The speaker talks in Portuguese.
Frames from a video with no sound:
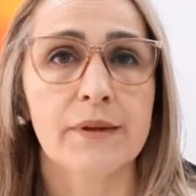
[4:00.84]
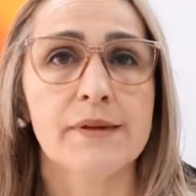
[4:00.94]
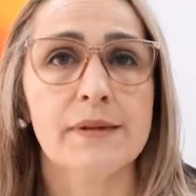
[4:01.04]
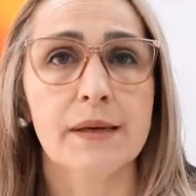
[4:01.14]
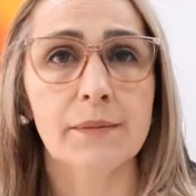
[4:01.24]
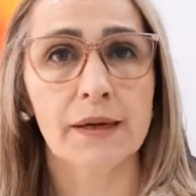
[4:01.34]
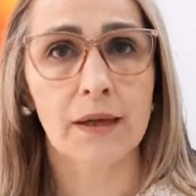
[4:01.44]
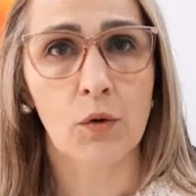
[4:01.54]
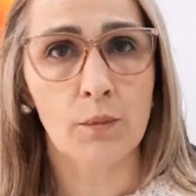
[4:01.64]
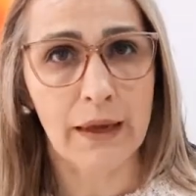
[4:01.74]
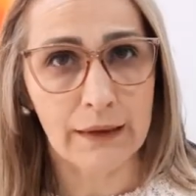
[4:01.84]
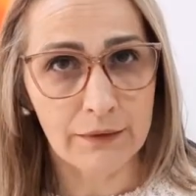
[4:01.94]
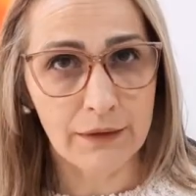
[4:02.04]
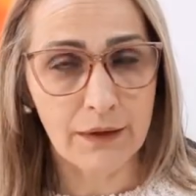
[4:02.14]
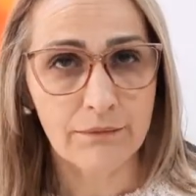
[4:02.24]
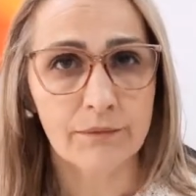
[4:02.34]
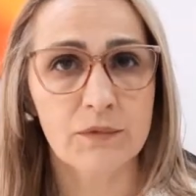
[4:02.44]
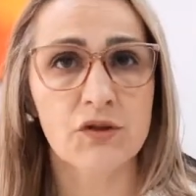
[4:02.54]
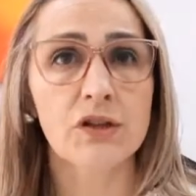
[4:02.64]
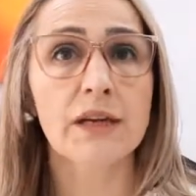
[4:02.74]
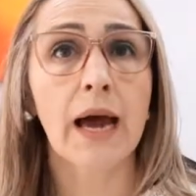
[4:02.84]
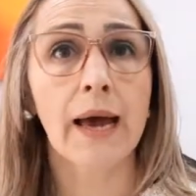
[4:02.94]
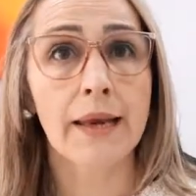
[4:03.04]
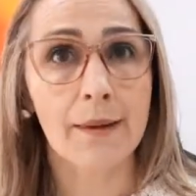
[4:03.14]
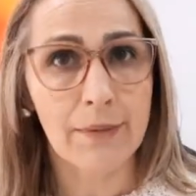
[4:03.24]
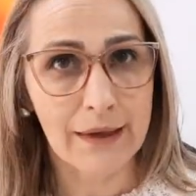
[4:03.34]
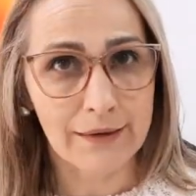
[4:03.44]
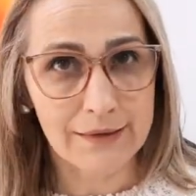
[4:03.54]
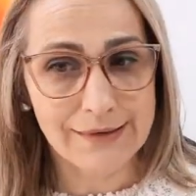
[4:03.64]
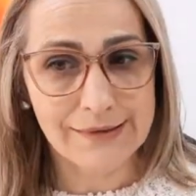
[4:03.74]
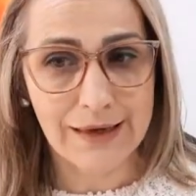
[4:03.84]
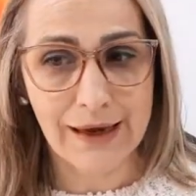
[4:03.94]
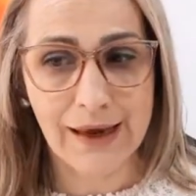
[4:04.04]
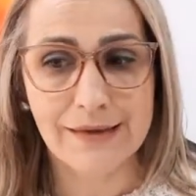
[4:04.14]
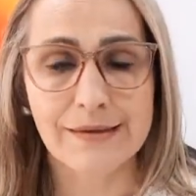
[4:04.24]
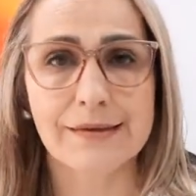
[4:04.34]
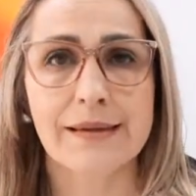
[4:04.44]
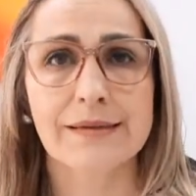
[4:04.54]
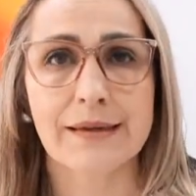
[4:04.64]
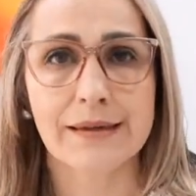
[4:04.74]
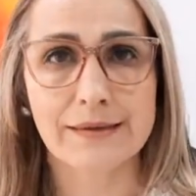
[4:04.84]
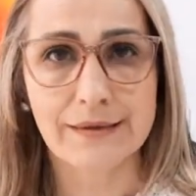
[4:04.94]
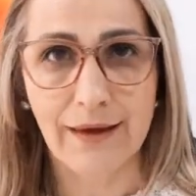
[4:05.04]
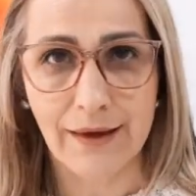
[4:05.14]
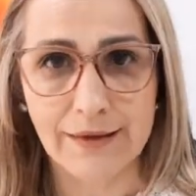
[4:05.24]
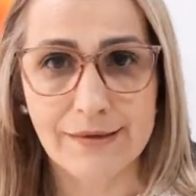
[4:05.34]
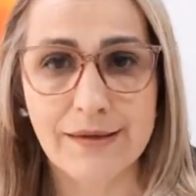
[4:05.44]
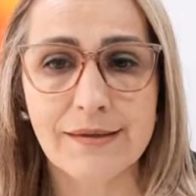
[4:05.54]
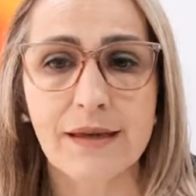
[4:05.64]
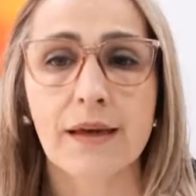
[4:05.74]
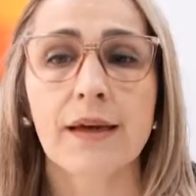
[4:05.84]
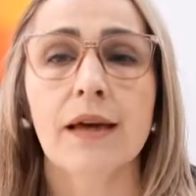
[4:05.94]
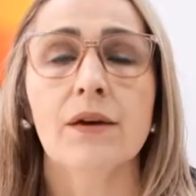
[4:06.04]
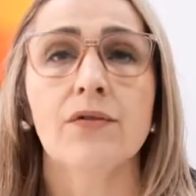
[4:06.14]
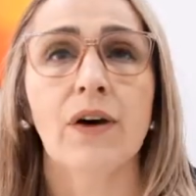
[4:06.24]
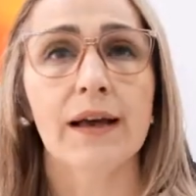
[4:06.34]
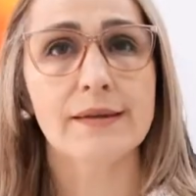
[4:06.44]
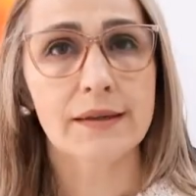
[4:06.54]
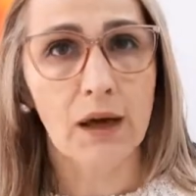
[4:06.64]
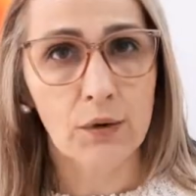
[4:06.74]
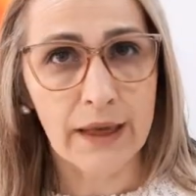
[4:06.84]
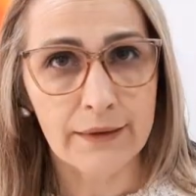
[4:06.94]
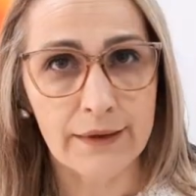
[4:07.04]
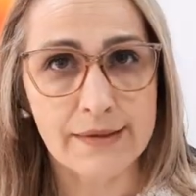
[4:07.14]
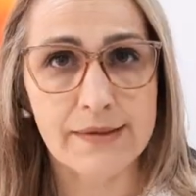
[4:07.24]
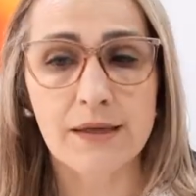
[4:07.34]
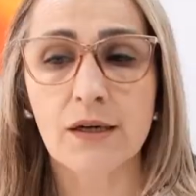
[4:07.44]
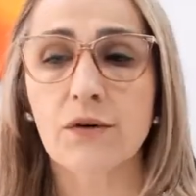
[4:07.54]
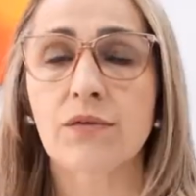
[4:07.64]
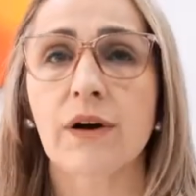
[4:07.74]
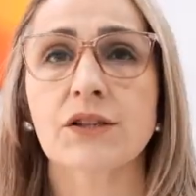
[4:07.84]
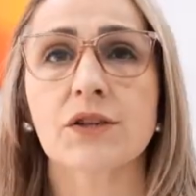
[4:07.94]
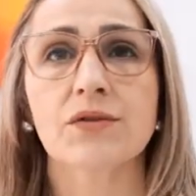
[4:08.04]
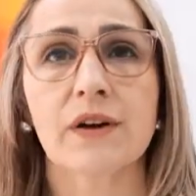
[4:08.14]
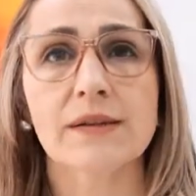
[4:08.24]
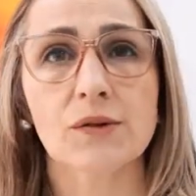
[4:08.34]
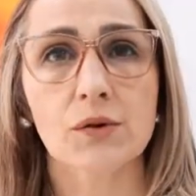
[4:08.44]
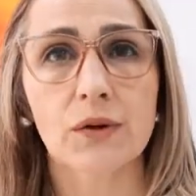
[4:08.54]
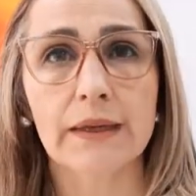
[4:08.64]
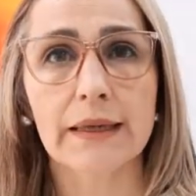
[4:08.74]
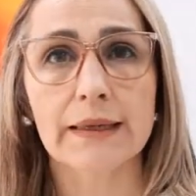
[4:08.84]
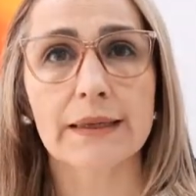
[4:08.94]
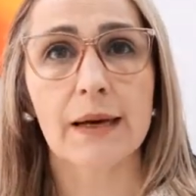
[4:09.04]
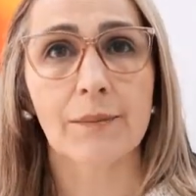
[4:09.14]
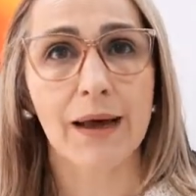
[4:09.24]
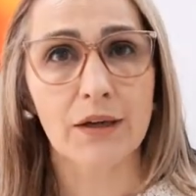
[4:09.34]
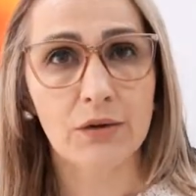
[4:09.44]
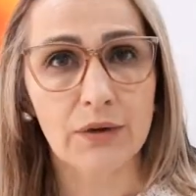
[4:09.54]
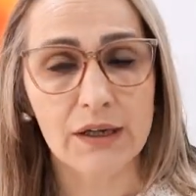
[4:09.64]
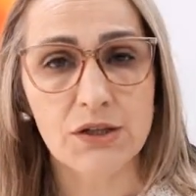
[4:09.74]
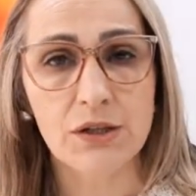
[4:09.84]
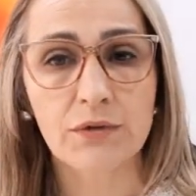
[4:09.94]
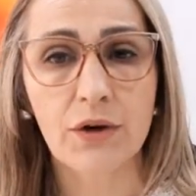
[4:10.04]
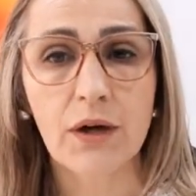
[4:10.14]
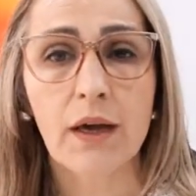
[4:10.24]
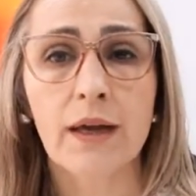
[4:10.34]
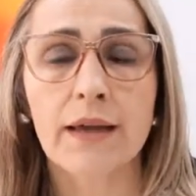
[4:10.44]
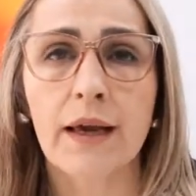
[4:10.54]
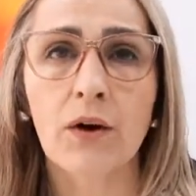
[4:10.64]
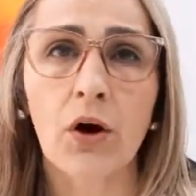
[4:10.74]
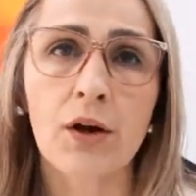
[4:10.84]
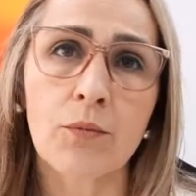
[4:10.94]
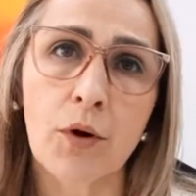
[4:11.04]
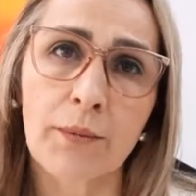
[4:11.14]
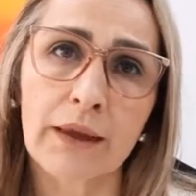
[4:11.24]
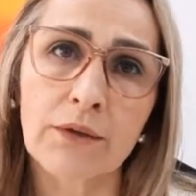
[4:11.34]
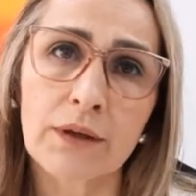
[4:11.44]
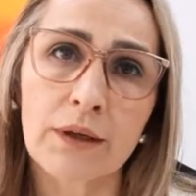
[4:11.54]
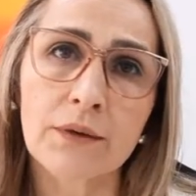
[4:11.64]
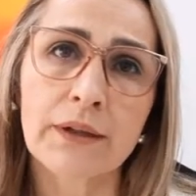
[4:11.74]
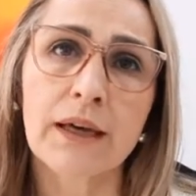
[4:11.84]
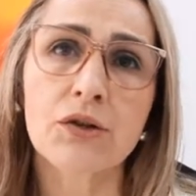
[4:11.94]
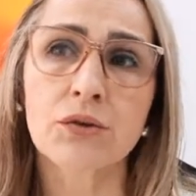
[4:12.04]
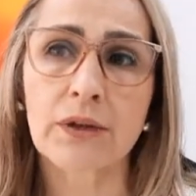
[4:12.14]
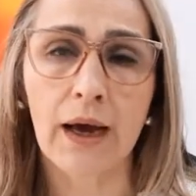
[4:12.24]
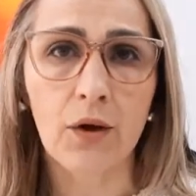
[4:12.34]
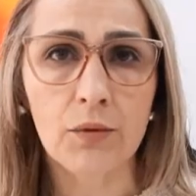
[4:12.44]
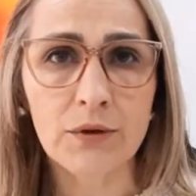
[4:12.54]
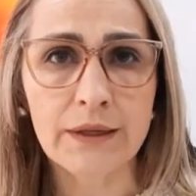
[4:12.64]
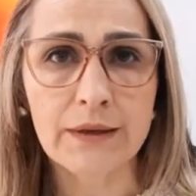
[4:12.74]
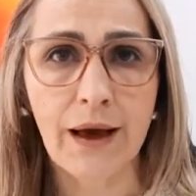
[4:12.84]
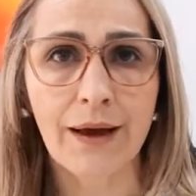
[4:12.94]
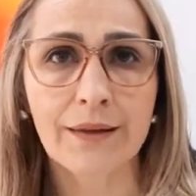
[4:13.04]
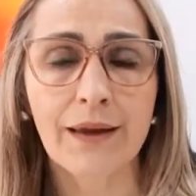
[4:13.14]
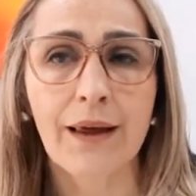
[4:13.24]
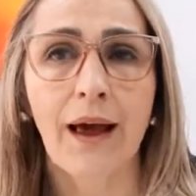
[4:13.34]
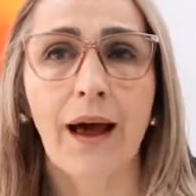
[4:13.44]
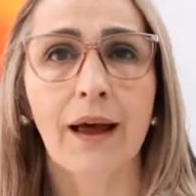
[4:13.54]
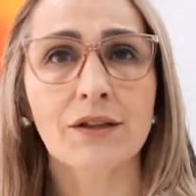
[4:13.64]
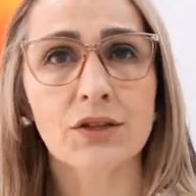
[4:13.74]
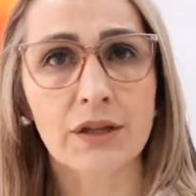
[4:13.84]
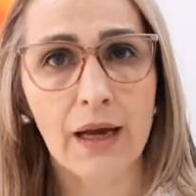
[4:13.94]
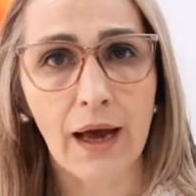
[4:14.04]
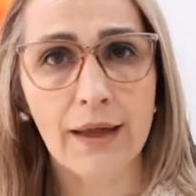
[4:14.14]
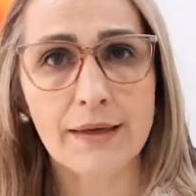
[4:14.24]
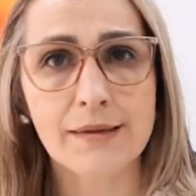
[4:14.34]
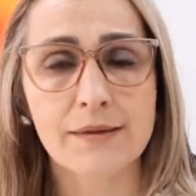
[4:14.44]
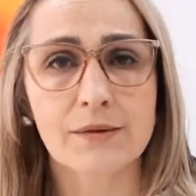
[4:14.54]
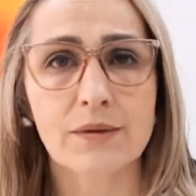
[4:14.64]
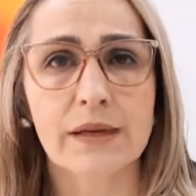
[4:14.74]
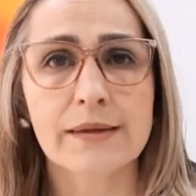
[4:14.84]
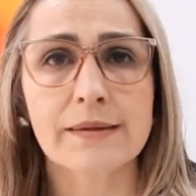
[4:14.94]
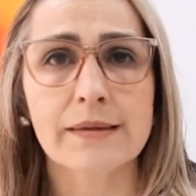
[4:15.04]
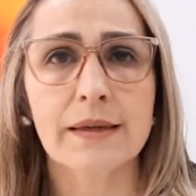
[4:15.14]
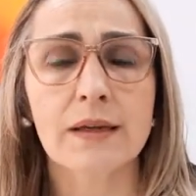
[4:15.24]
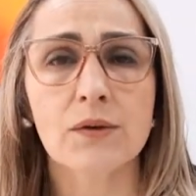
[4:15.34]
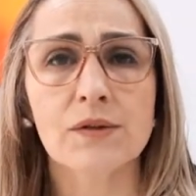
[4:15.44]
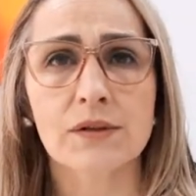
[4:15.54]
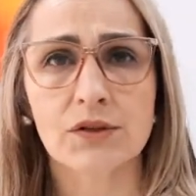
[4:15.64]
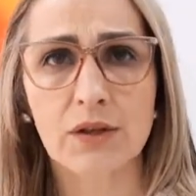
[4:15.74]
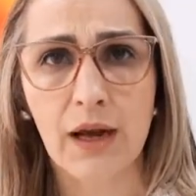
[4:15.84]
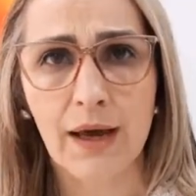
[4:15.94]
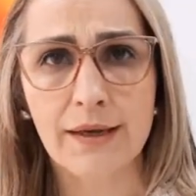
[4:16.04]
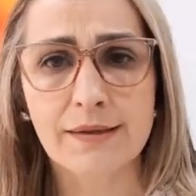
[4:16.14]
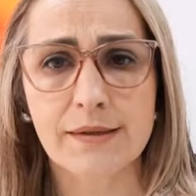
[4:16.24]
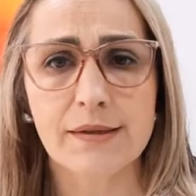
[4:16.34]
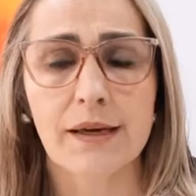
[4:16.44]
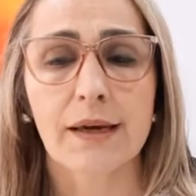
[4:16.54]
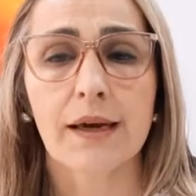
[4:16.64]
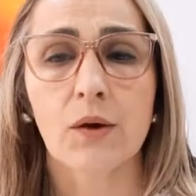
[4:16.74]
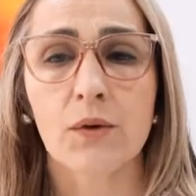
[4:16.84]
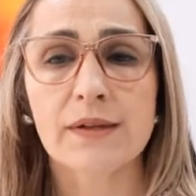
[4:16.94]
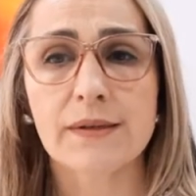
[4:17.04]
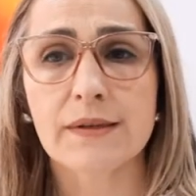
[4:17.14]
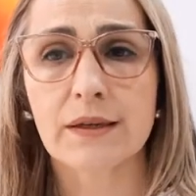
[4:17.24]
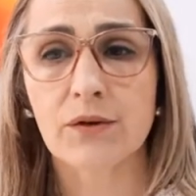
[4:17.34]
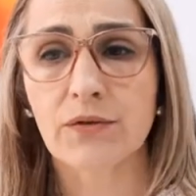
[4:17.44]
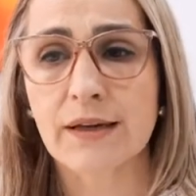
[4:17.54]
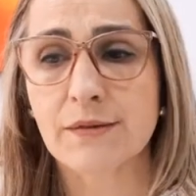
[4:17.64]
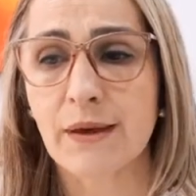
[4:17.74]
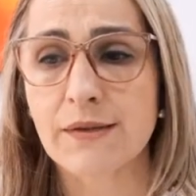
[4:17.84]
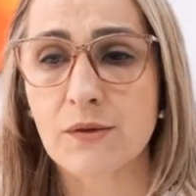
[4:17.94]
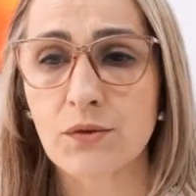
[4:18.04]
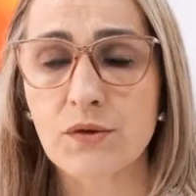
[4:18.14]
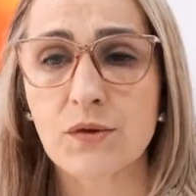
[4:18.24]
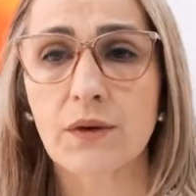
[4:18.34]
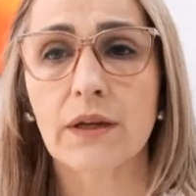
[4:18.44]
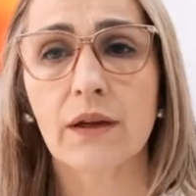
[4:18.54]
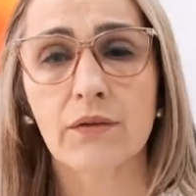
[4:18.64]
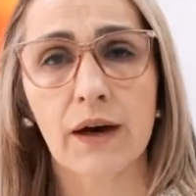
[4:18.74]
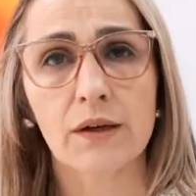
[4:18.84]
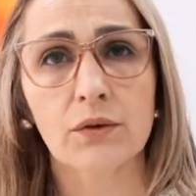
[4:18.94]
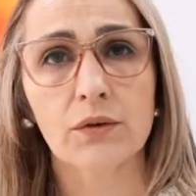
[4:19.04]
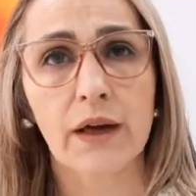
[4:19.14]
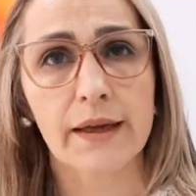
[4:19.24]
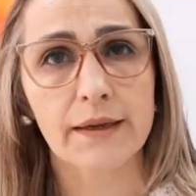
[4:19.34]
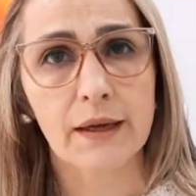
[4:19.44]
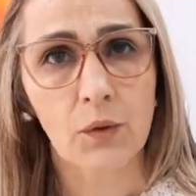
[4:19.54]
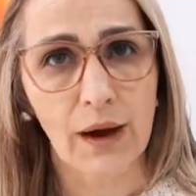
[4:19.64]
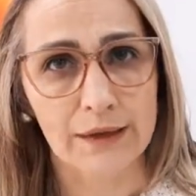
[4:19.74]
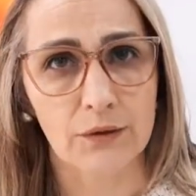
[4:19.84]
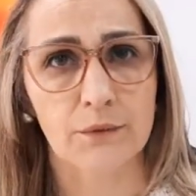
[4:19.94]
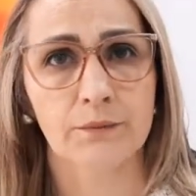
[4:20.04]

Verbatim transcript: semanalmente, diariamente nas casas, nas residências, fazem a orientação, a gente faz todo aquele trabalho educativo e agora é o momento então de ajudar a comunidade a tirar esses utensílios, tirar essas coisas que não faz mais uso e levar no lugar adequado.